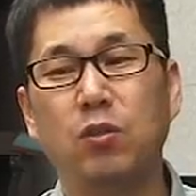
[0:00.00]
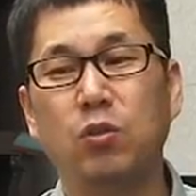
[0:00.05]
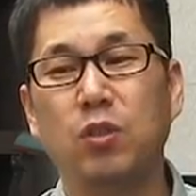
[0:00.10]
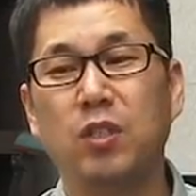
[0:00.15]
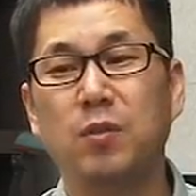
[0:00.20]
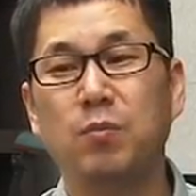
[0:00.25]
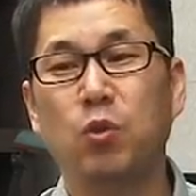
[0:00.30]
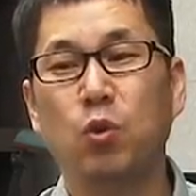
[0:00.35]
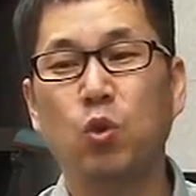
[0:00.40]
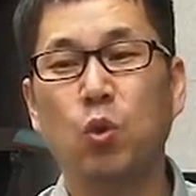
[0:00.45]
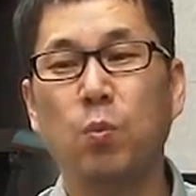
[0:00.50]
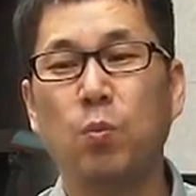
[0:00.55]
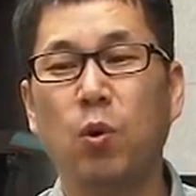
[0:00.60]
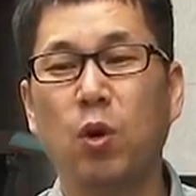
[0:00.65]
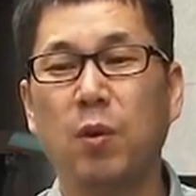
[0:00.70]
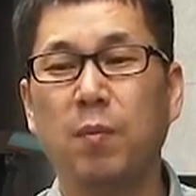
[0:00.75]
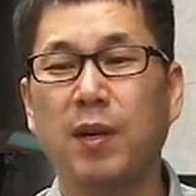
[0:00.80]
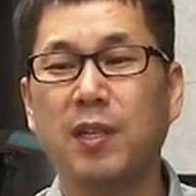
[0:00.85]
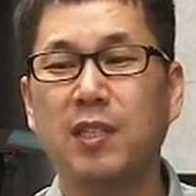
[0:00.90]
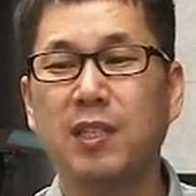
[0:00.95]
지금도
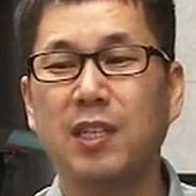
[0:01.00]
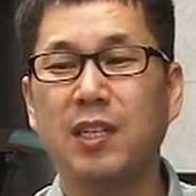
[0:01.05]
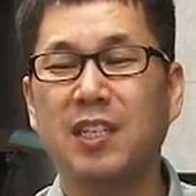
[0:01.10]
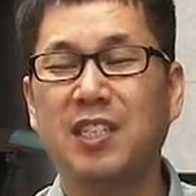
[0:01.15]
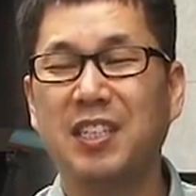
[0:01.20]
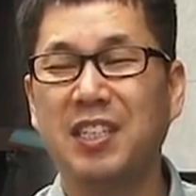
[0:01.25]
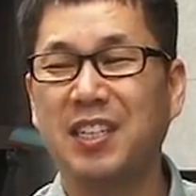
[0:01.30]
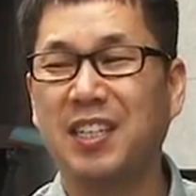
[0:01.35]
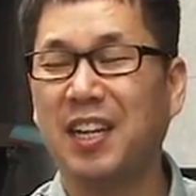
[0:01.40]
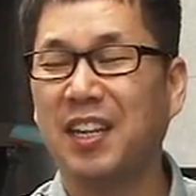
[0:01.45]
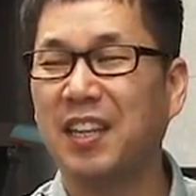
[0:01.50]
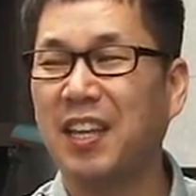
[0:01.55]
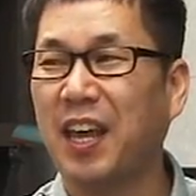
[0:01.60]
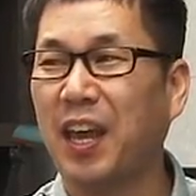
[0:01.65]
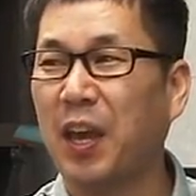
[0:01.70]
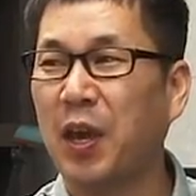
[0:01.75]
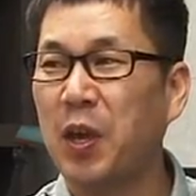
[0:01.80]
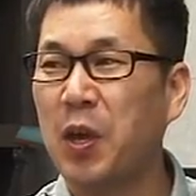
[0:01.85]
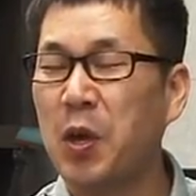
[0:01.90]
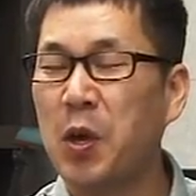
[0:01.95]
손목이 막
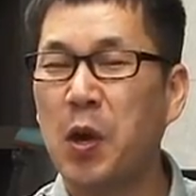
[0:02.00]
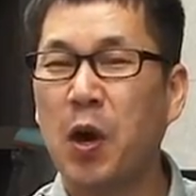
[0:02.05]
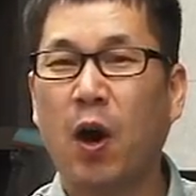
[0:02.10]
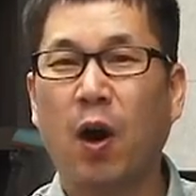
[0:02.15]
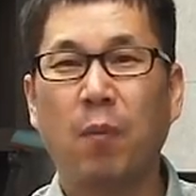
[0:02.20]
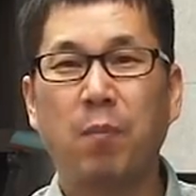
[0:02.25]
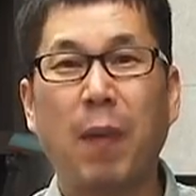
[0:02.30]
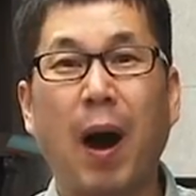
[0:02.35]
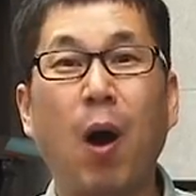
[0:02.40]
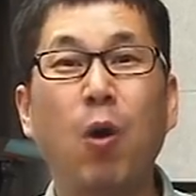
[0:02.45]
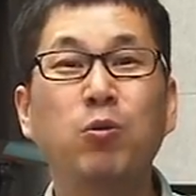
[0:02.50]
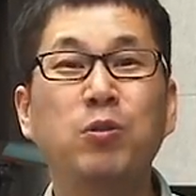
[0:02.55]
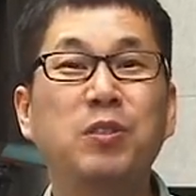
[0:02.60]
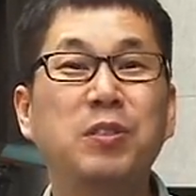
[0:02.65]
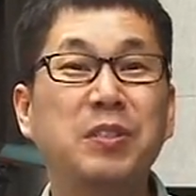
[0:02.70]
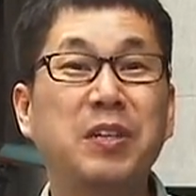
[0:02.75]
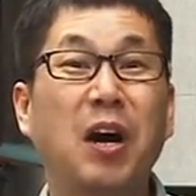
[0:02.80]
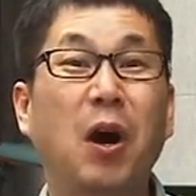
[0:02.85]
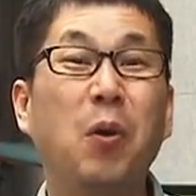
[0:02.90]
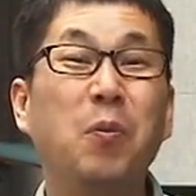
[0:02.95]
찌릿찌릿한데
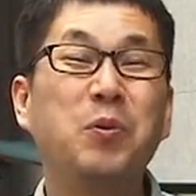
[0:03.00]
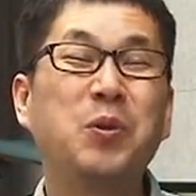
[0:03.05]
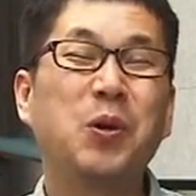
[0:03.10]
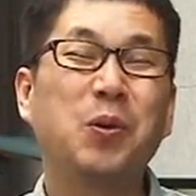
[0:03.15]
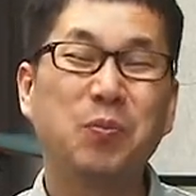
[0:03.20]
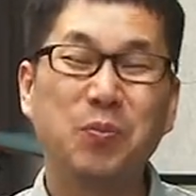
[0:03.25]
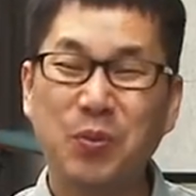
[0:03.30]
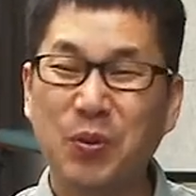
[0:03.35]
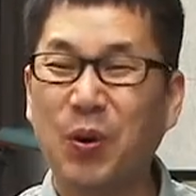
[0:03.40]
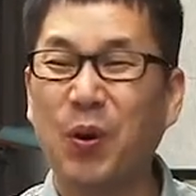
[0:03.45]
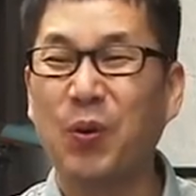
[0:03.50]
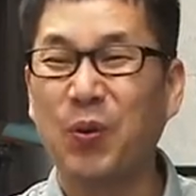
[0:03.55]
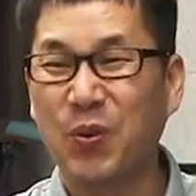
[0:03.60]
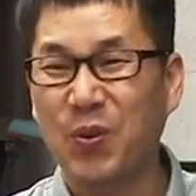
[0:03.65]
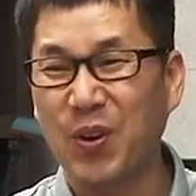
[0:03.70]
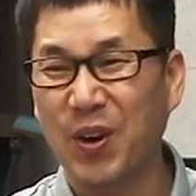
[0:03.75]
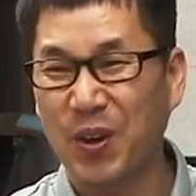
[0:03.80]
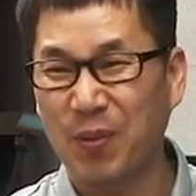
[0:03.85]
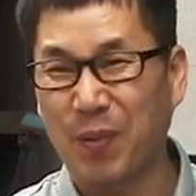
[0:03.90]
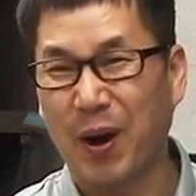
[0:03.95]
마우스가 엄청 무거운 거예요.